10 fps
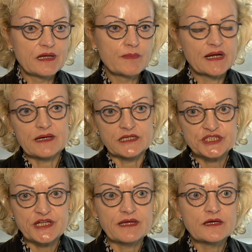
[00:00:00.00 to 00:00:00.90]
Man kann
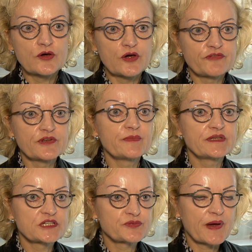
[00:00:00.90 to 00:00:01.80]
Schränke öffnen mit
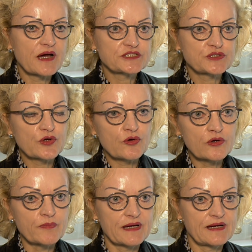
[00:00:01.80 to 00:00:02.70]
der
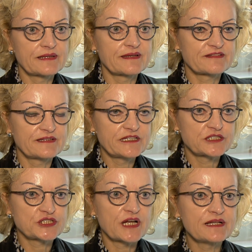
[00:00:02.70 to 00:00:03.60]
Sprachsteuerung, man kann das Licht
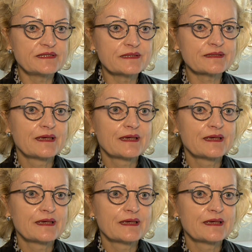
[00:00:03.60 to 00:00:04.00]
schalten.